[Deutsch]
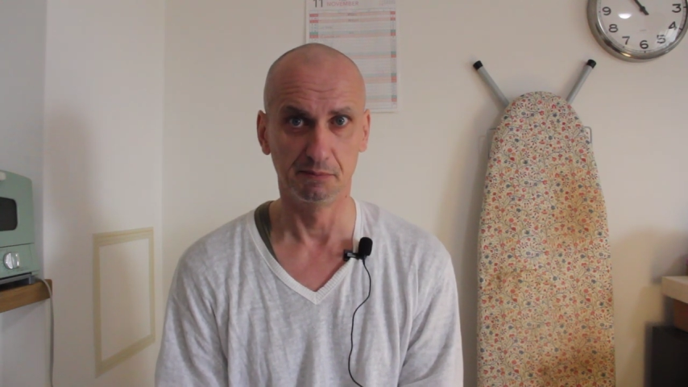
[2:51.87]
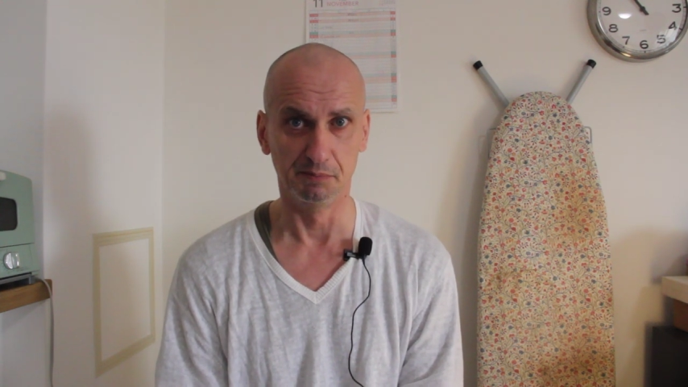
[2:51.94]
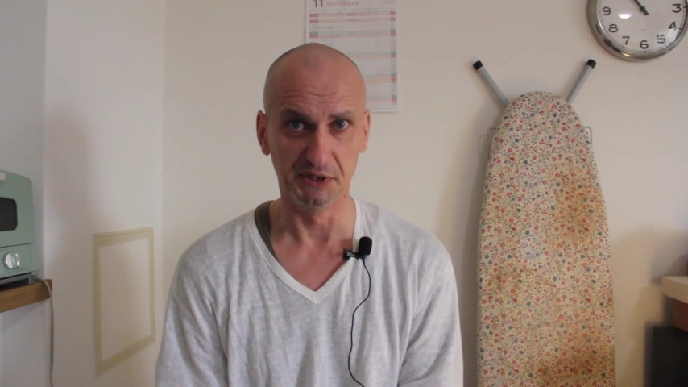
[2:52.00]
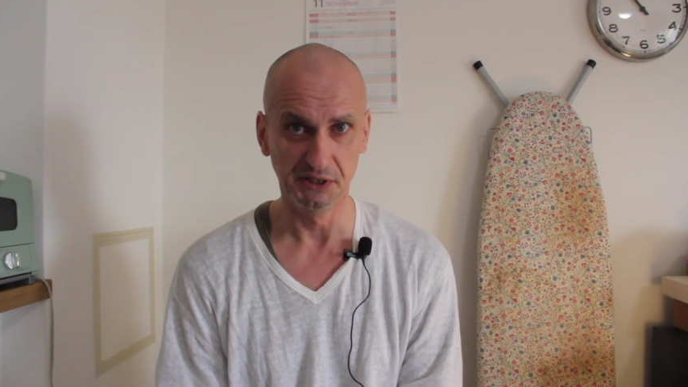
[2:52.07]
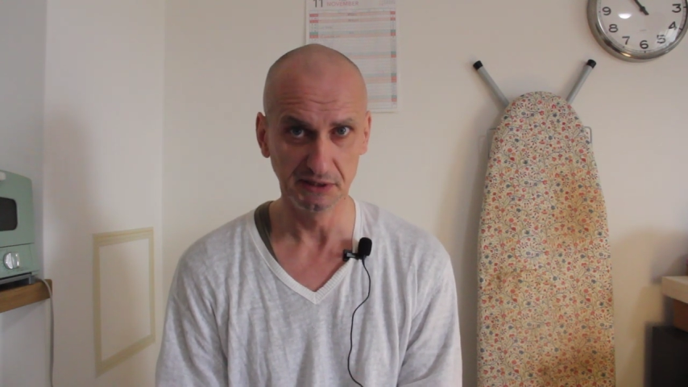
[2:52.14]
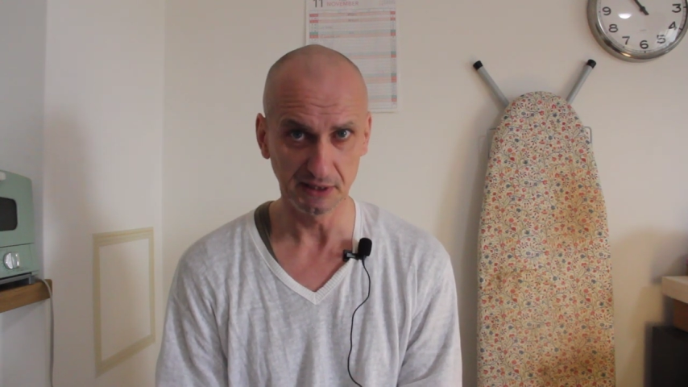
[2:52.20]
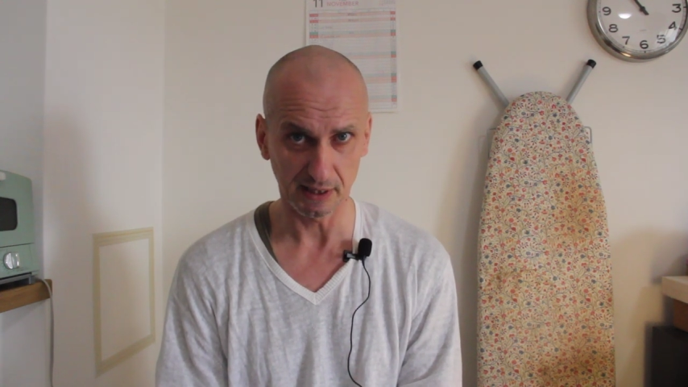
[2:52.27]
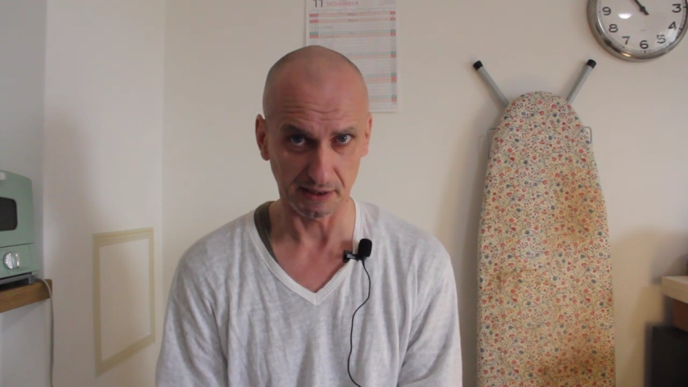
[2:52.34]

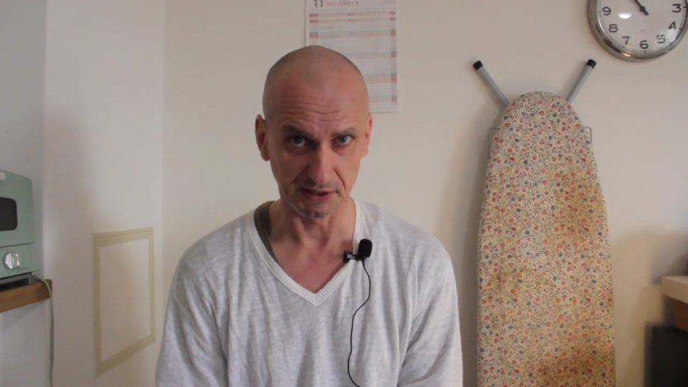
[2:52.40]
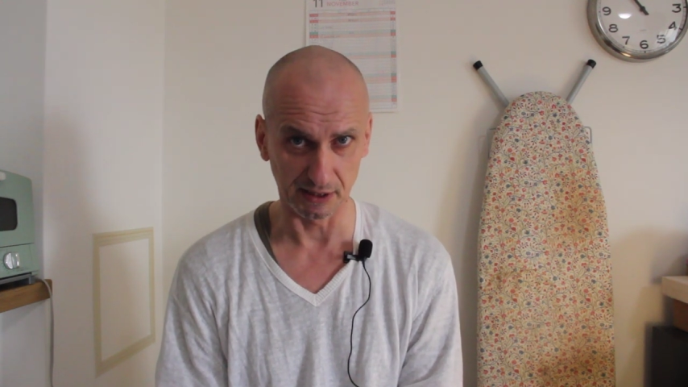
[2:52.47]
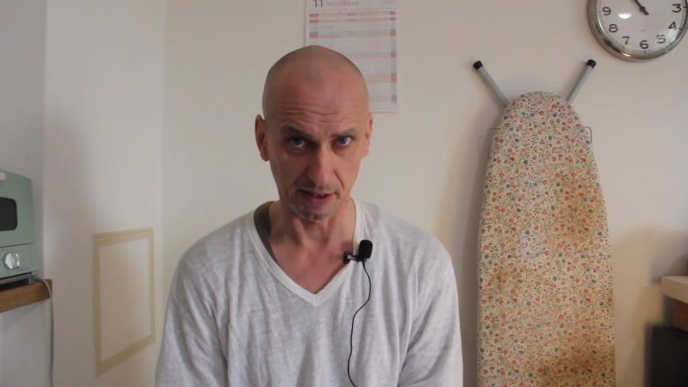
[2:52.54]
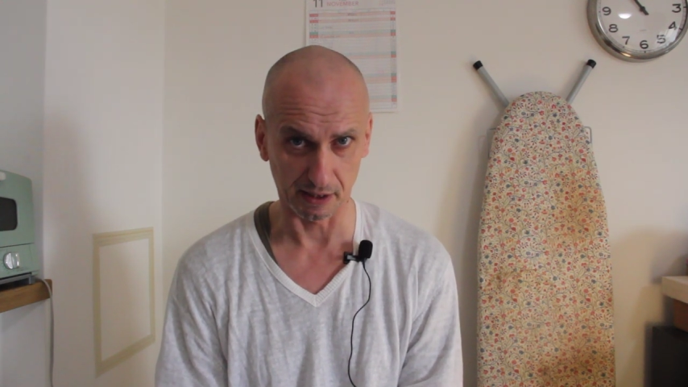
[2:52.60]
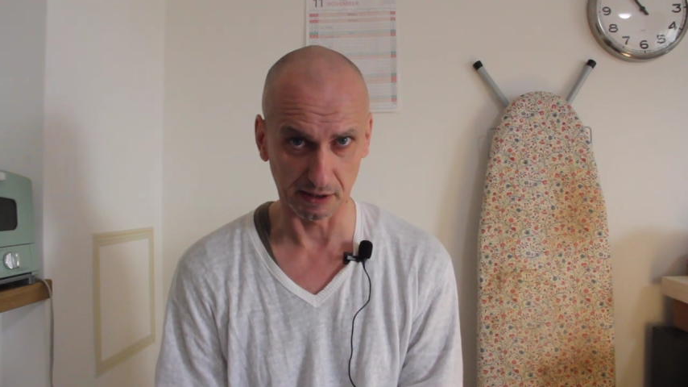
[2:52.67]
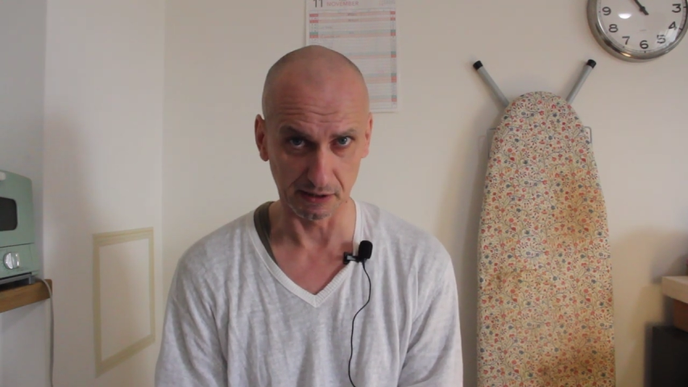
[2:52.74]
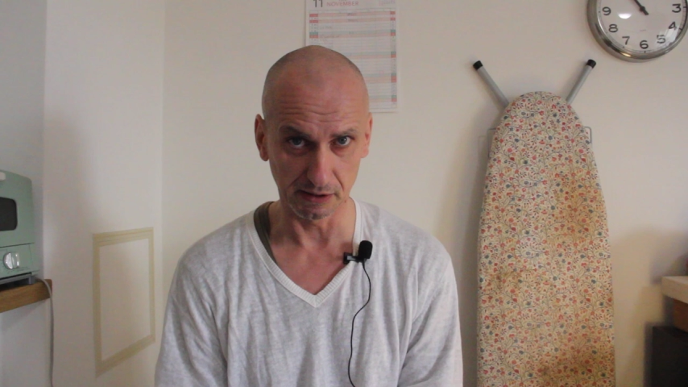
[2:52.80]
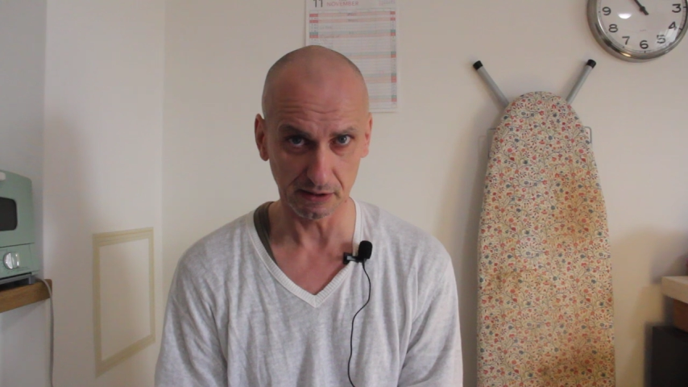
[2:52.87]

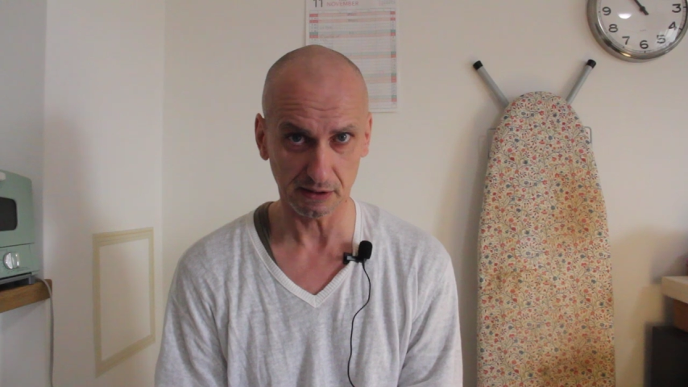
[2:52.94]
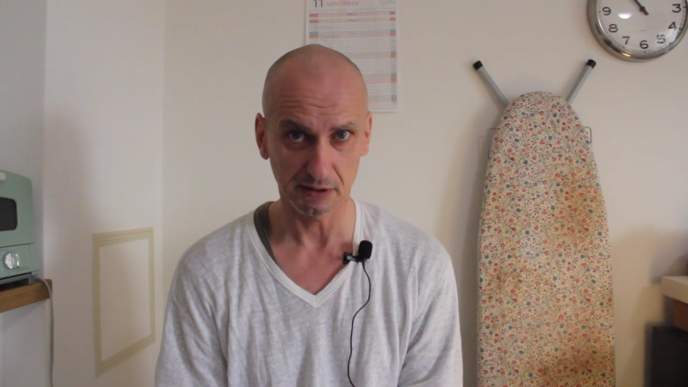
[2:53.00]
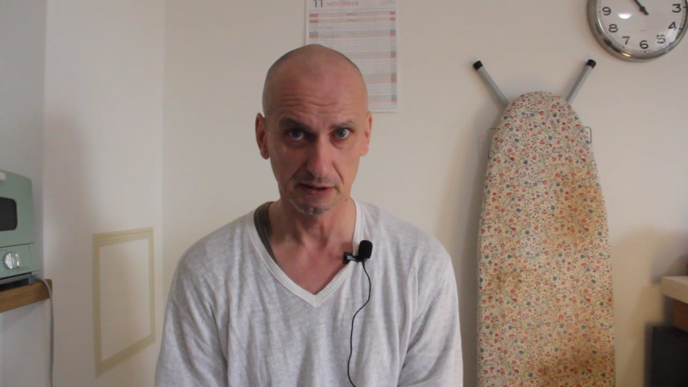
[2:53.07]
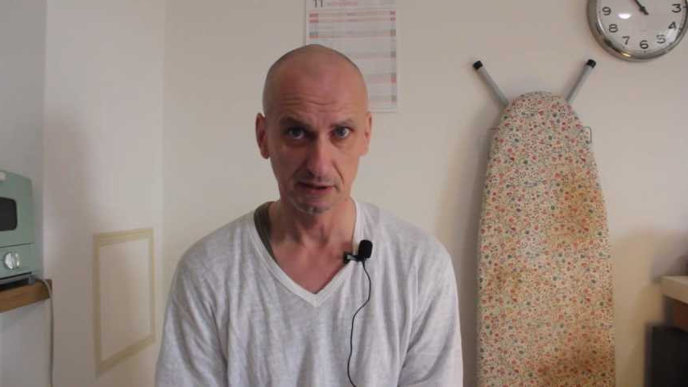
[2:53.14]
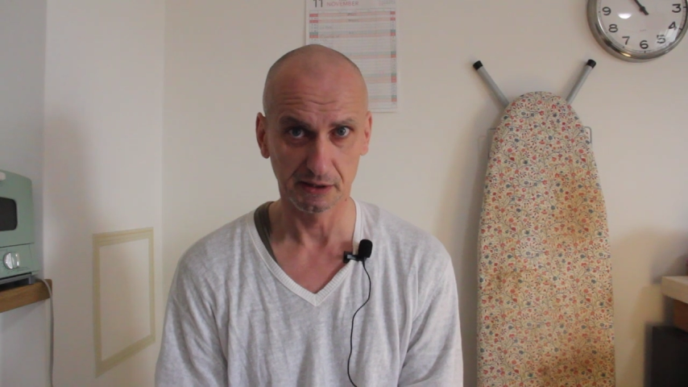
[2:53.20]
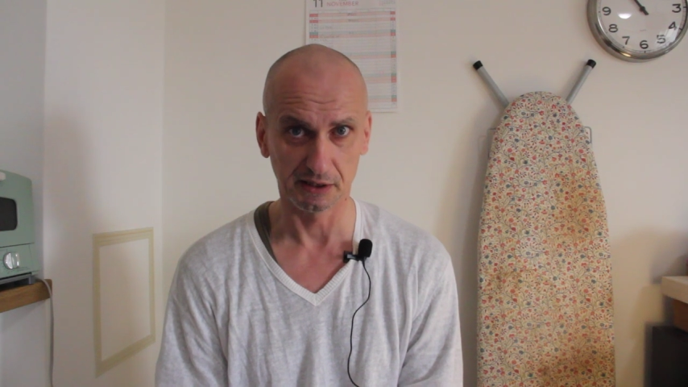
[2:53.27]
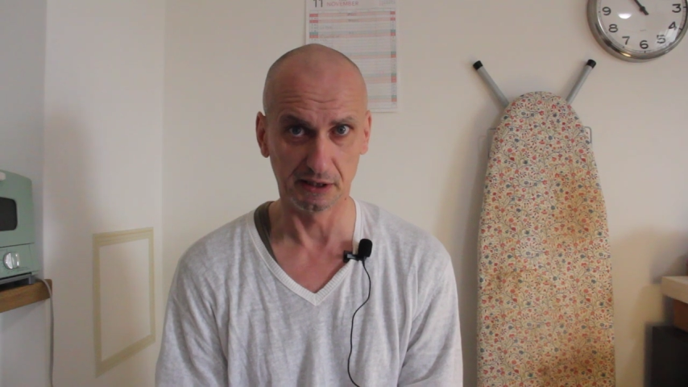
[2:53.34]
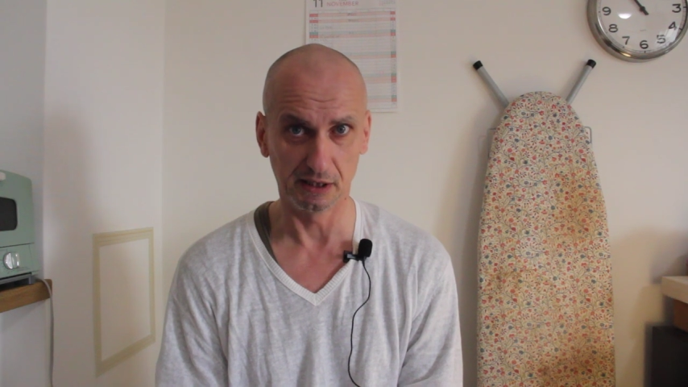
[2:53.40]
Minderjährige
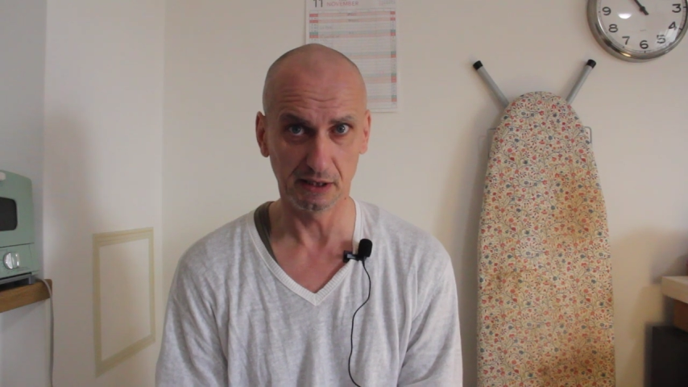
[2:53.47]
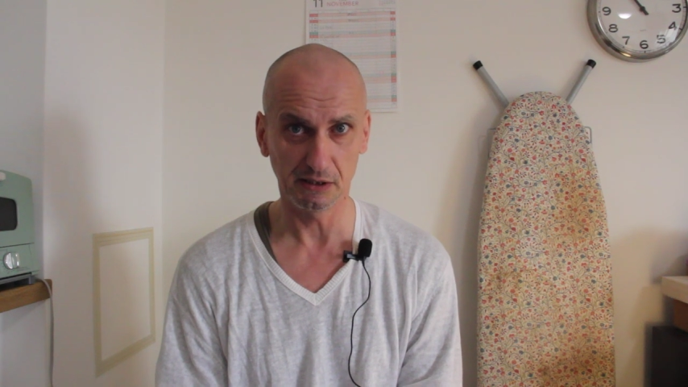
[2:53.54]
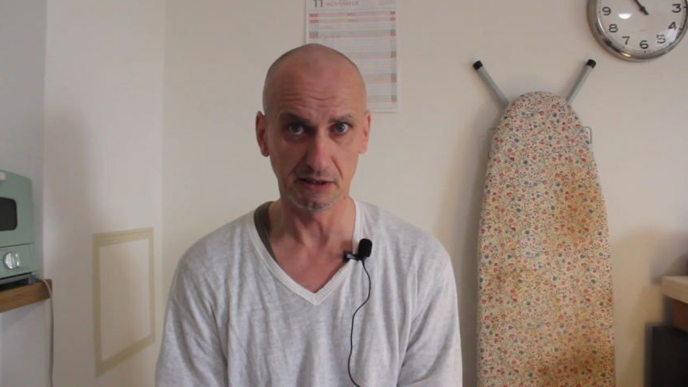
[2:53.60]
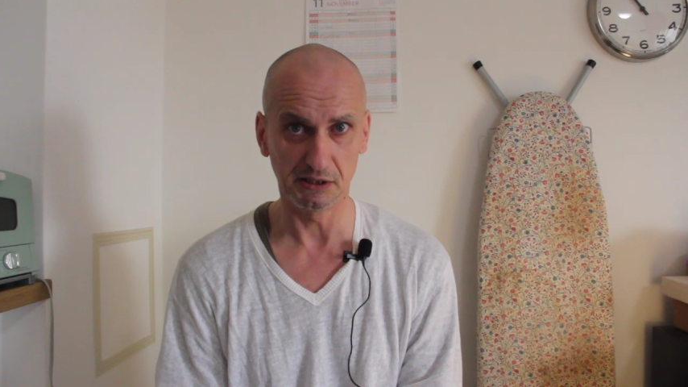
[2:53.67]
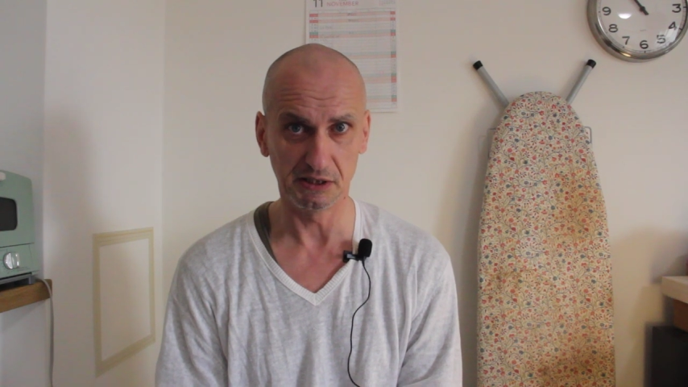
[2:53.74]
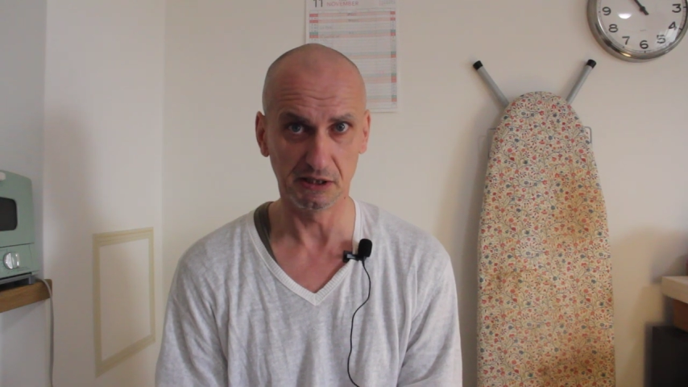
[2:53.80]
gegen